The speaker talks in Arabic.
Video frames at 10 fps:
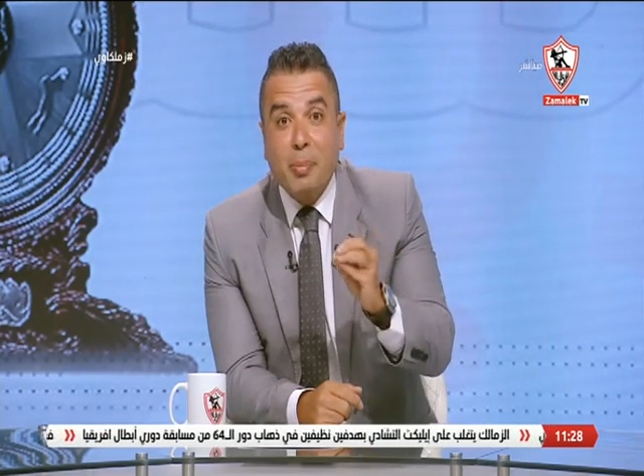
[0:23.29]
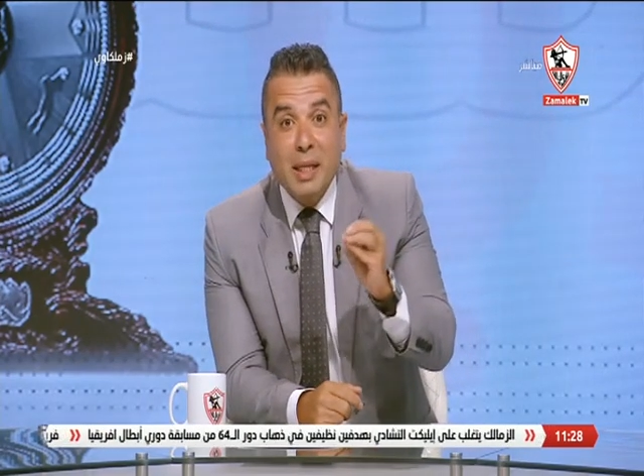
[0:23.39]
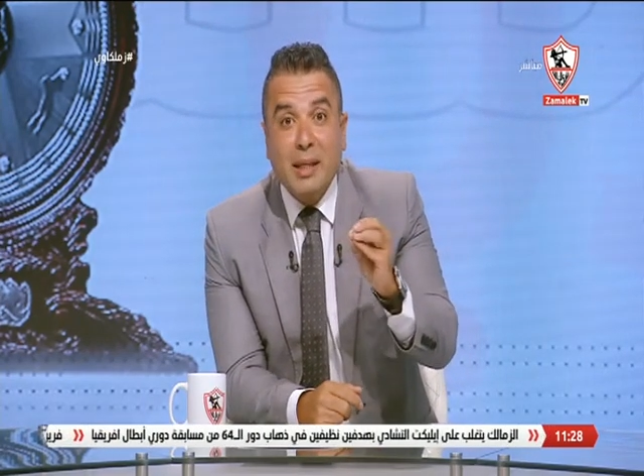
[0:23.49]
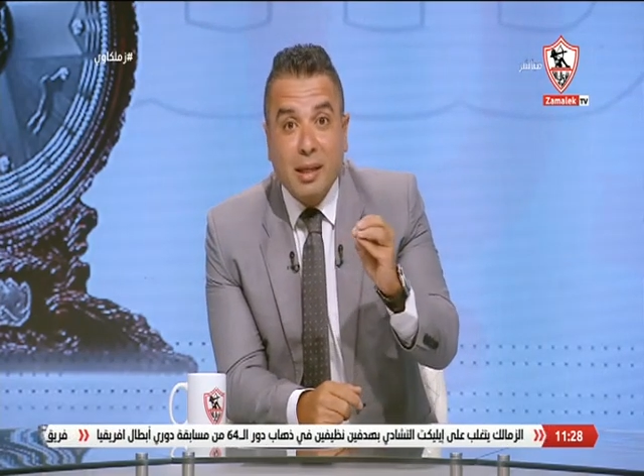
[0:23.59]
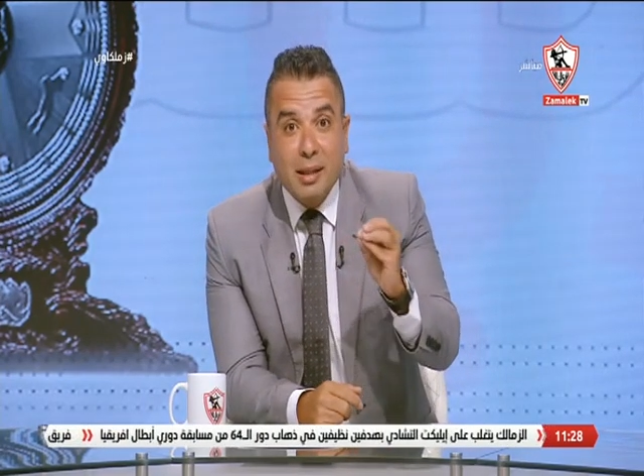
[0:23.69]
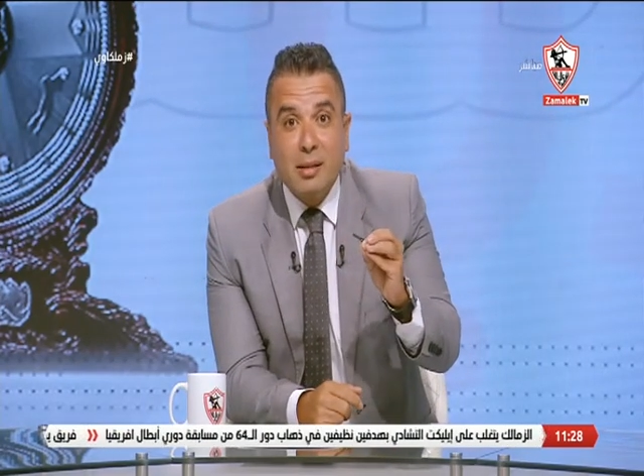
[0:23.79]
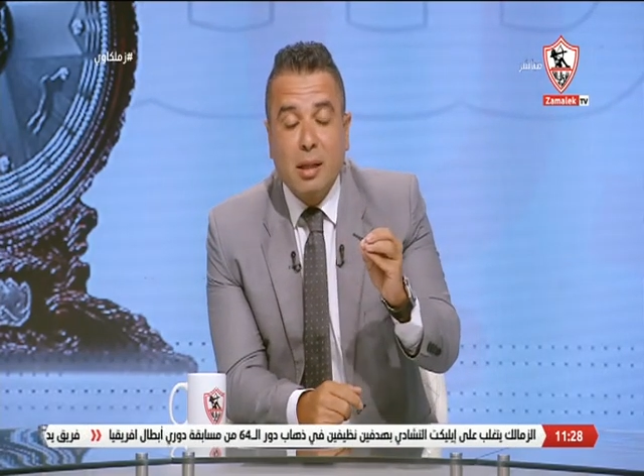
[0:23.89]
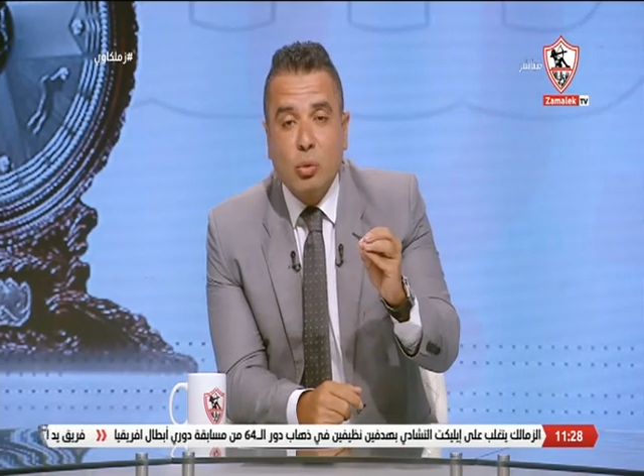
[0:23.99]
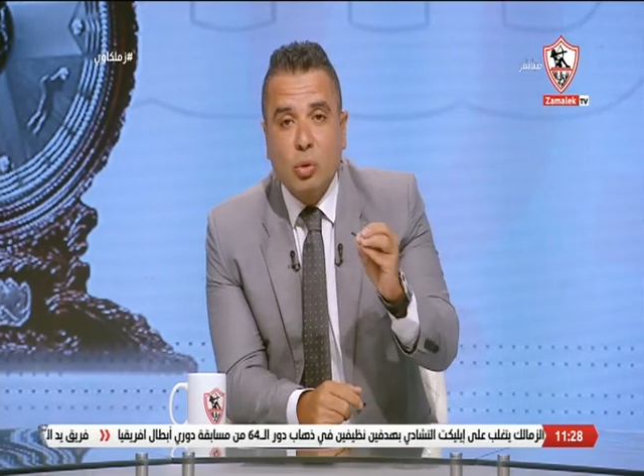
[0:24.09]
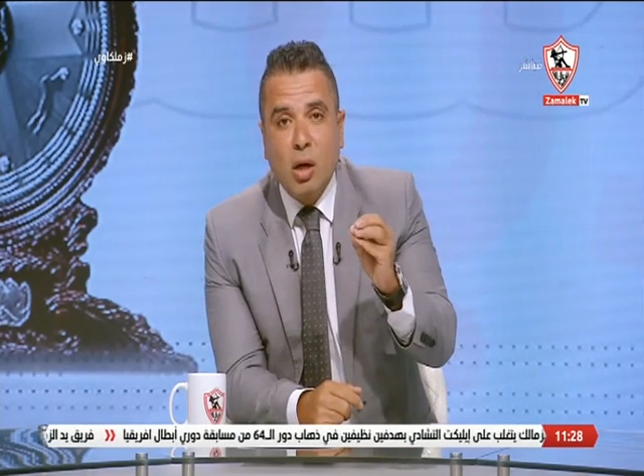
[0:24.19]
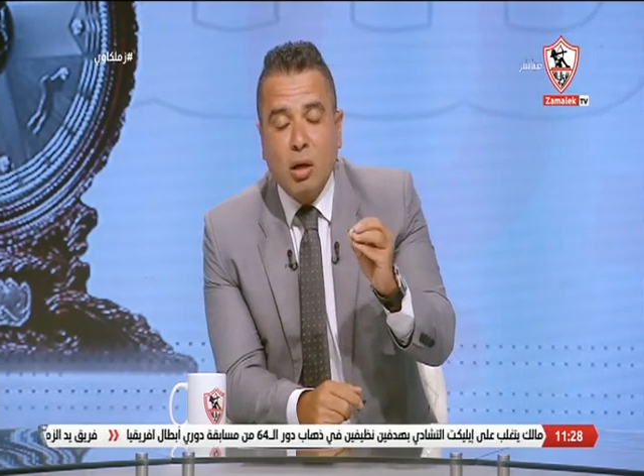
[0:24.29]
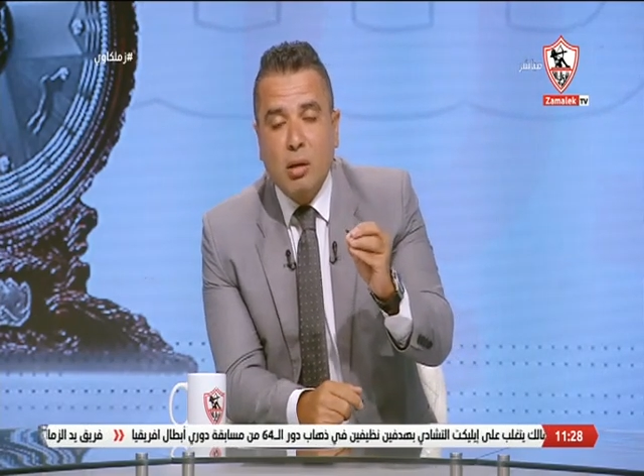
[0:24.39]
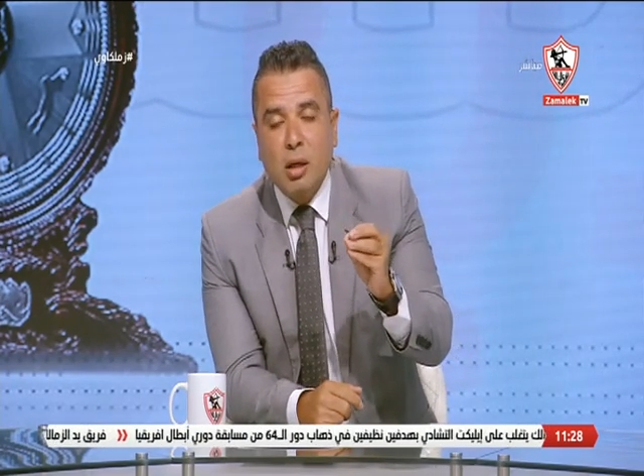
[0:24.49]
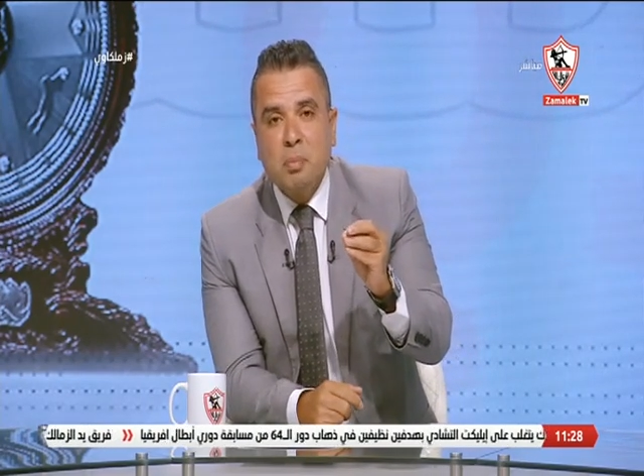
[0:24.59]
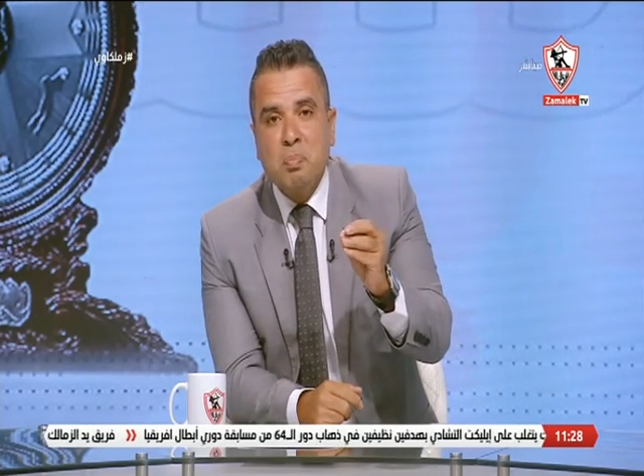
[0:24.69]
كبيره جدا
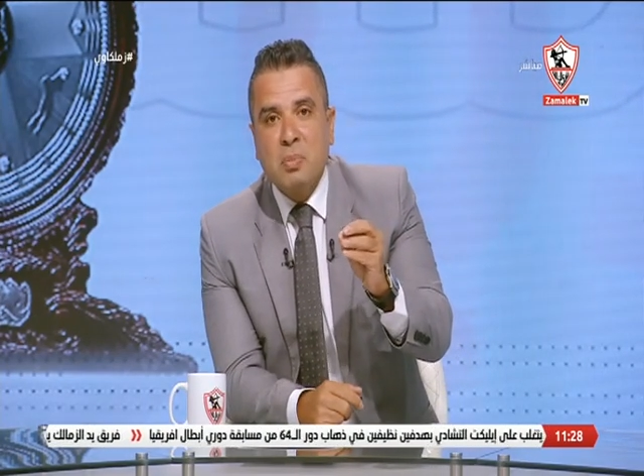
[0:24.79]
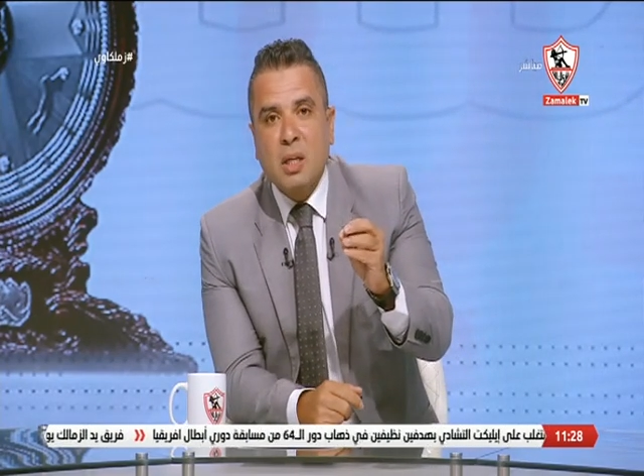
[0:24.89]
والنهارده